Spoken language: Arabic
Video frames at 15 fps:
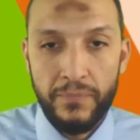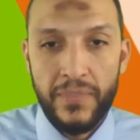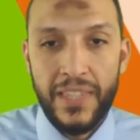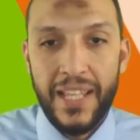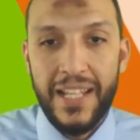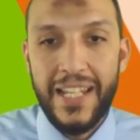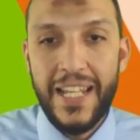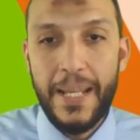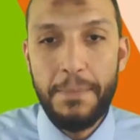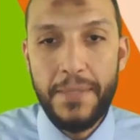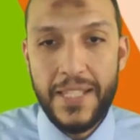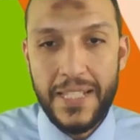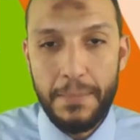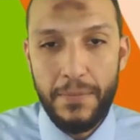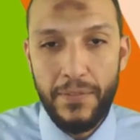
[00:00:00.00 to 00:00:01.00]
ليه بنستخدمها
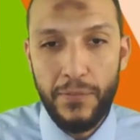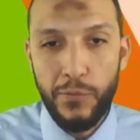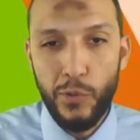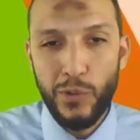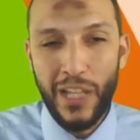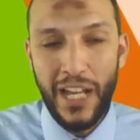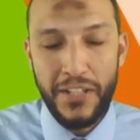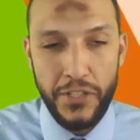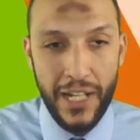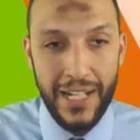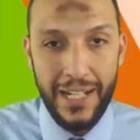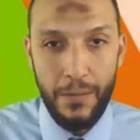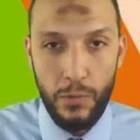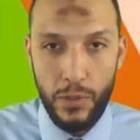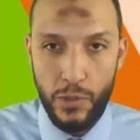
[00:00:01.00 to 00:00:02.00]
في الفونت عشان لو
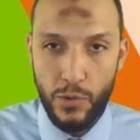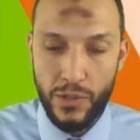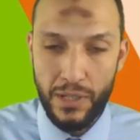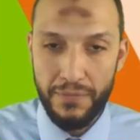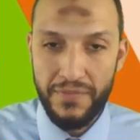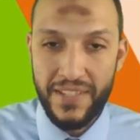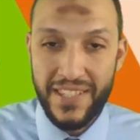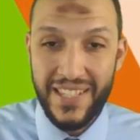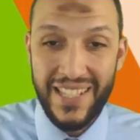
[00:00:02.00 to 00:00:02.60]
اليوزر في السيتنج